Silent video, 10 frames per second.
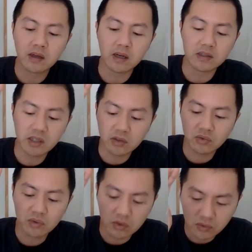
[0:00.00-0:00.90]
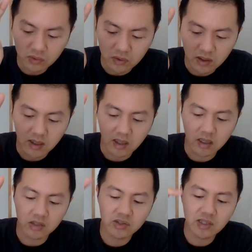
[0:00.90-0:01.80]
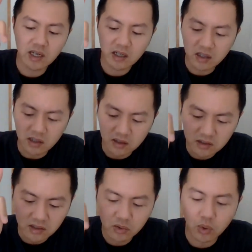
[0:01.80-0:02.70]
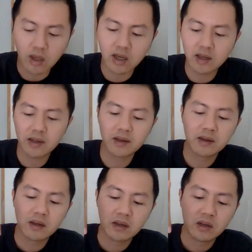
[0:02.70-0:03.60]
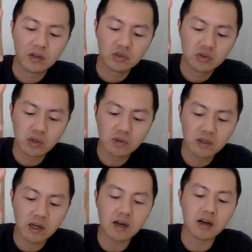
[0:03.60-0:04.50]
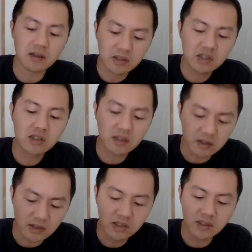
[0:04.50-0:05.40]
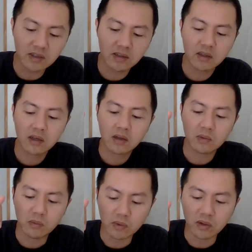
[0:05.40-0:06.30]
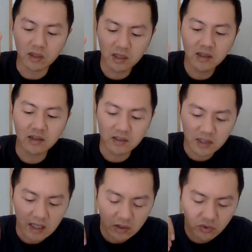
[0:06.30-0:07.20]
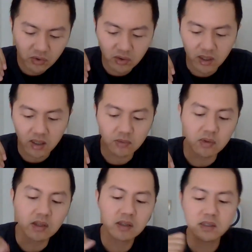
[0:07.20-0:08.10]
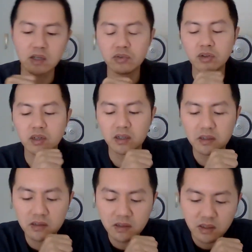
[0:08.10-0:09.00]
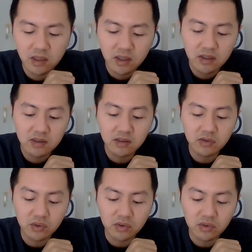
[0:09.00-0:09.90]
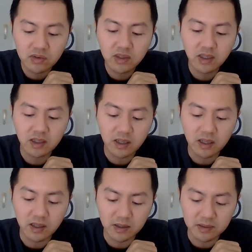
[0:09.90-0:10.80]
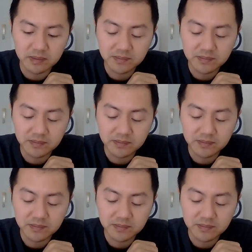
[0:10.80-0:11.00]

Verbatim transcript: 啊，建筑的筑啊，江河集团，中恒设计。我乐家居啊，我乐家居可能是做中介的啊，